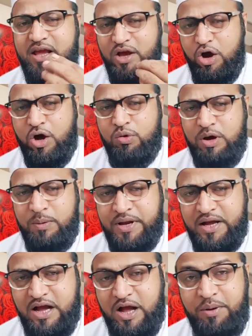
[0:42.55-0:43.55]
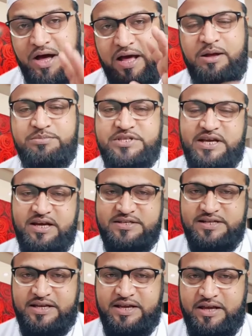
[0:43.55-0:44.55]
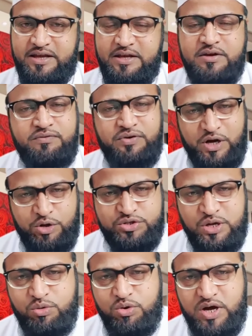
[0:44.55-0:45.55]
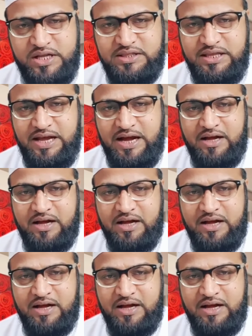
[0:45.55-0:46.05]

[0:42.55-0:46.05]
और वो अपना काम आराम से कर सके फेरोज ने वो ख़त लिया